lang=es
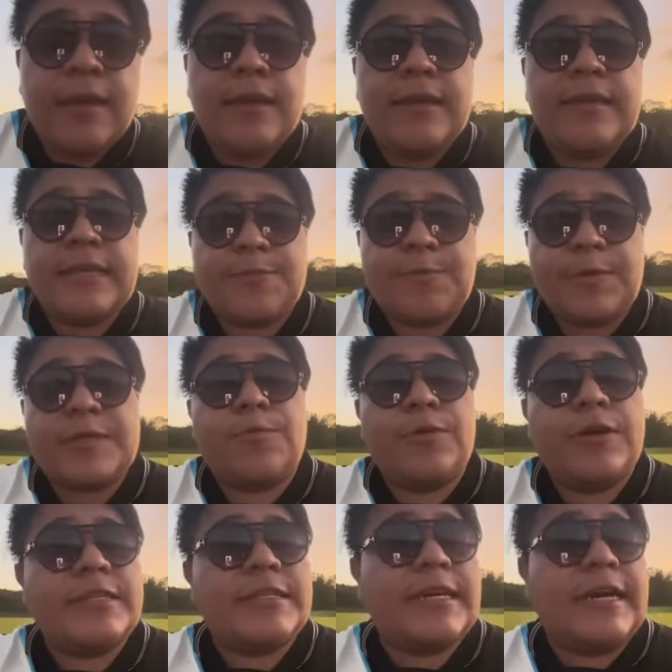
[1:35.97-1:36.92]
Y después
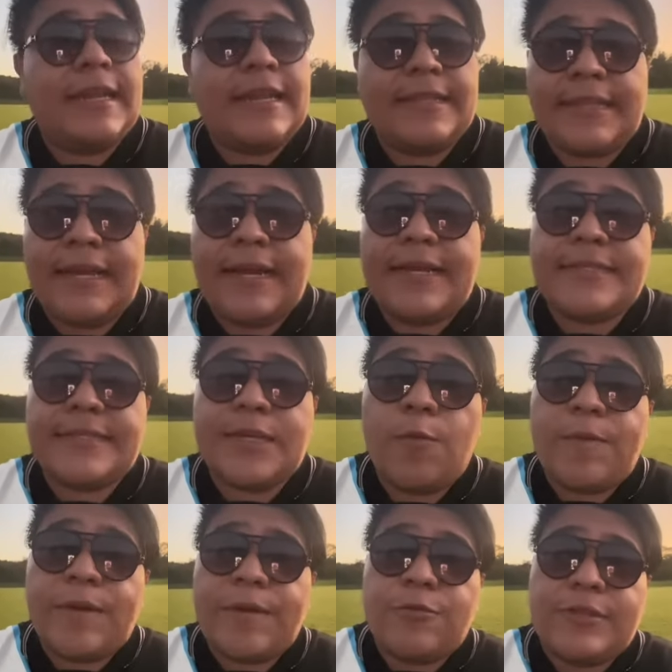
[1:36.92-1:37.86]
poder llegar al tan
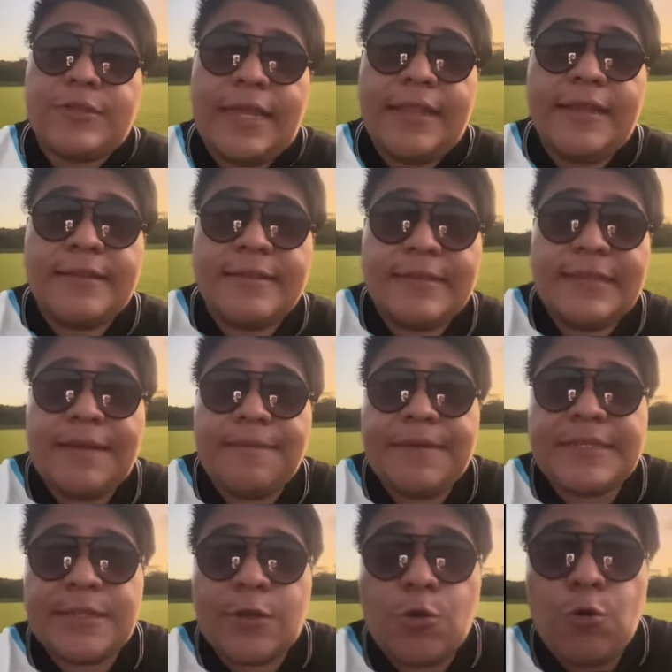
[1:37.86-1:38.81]
ansiado premundial del
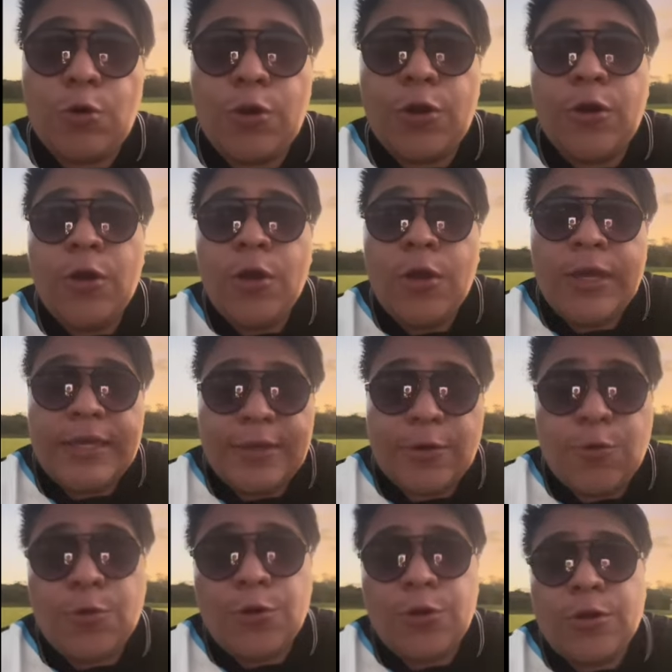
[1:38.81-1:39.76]
mes de julio y
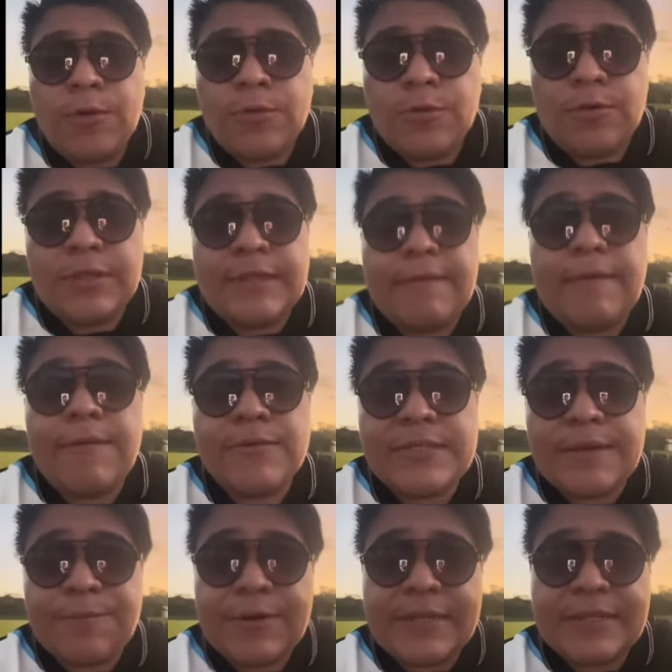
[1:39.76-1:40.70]
junio, donde
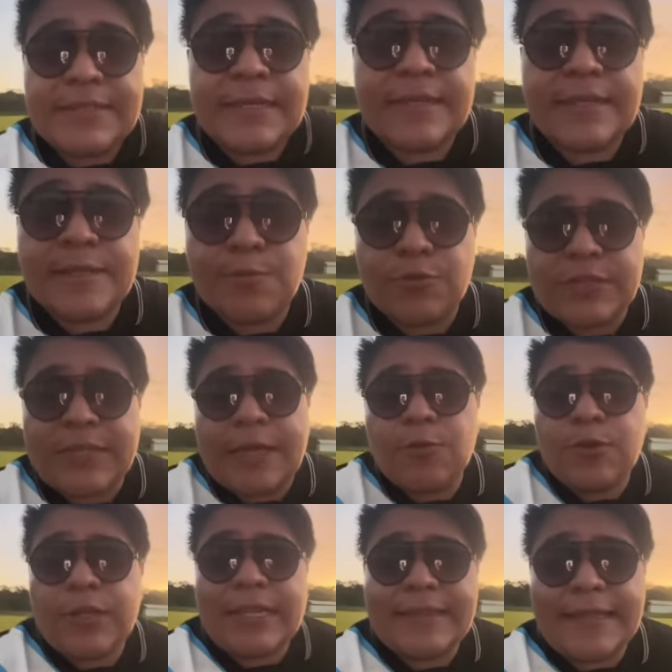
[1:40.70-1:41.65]
vamos a poder estar
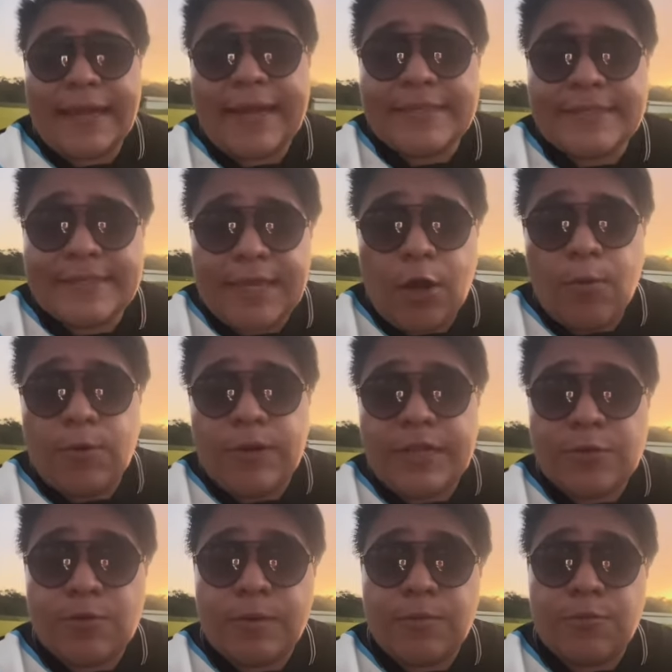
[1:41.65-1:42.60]
disputando el tan ansiado
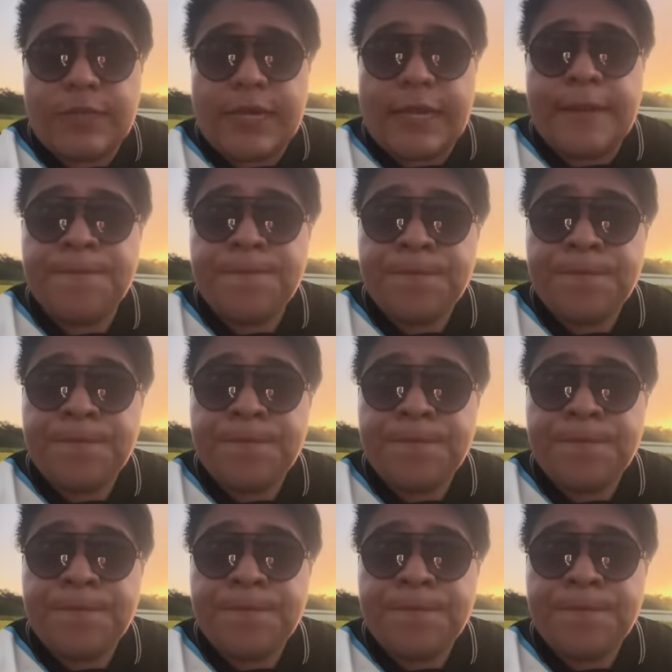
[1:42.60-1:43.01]
boleto al mundial.